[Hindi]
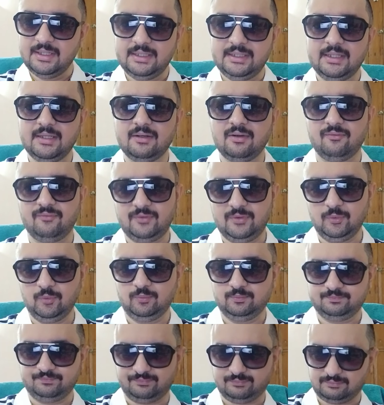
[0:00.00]
ईयर ऑफ टू
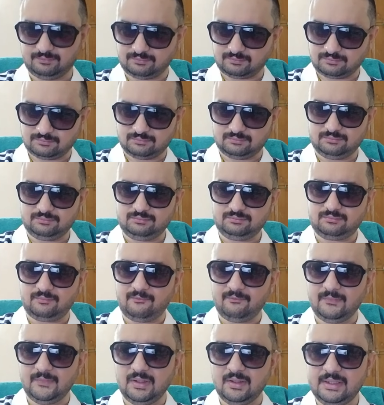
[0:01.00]

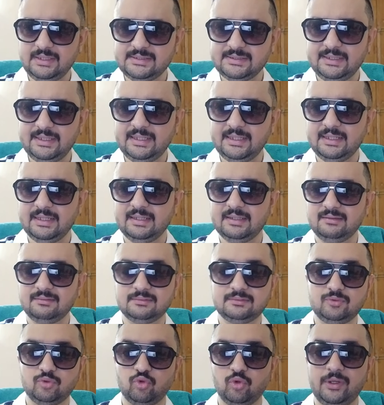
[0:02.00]
इसलिए
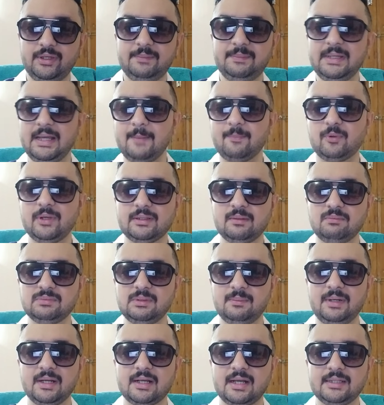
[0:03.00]
कोई भी आपको एकदम
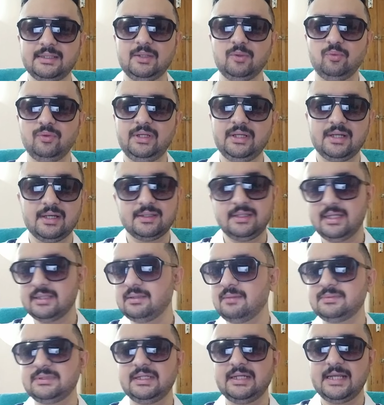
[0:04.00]
से भड़का दे उंगली कर दे
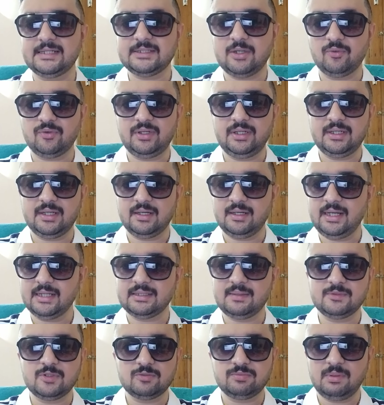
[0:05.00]
एकदम से लैश आउट नहीं करना
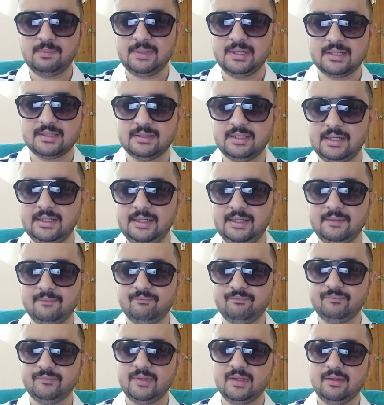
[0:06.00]
एकदम से उस पर भड़कना नहीं है
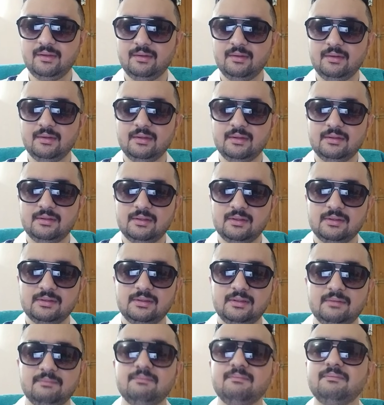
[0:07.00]

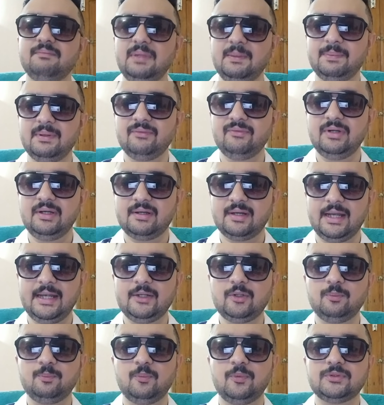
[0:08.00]
पीपल विल ट्राई
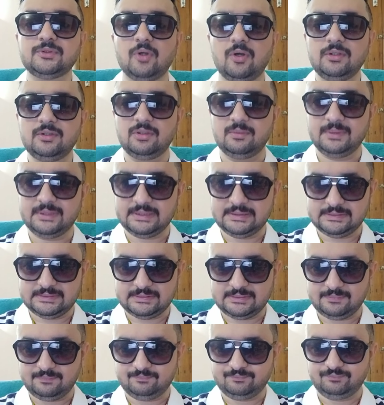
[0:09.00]
टू पुश ऑल योर
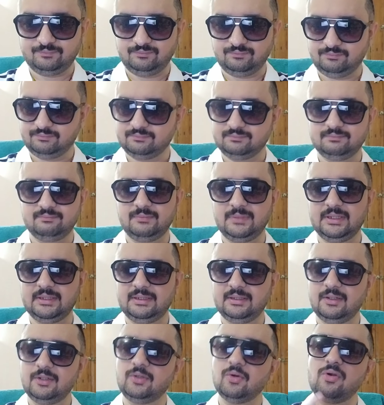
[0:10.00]
बटन्स
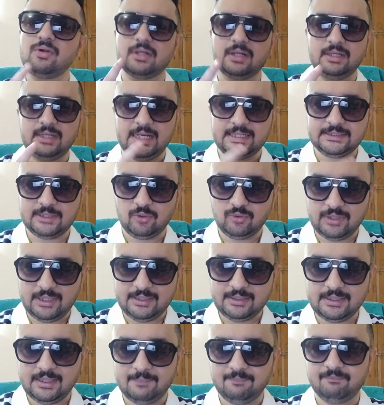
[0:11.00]
बट डोंट लैश आउट
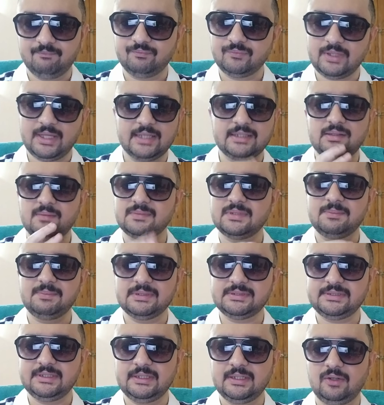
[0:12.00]
एट दैम एकदम से
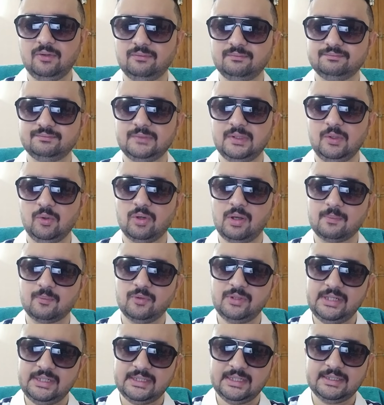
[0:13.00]
मत चिल्लाओ लोग
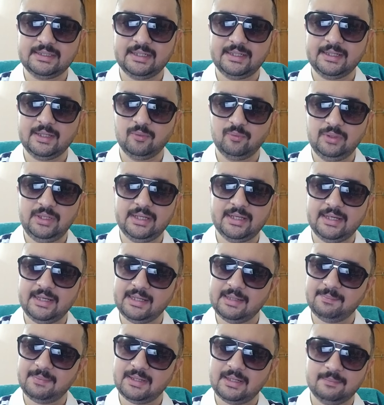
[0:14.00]
आपको इरिटेट करेंगे उंगली
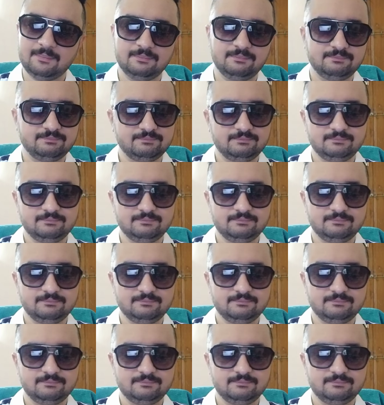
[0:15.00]
करेंगे पर आप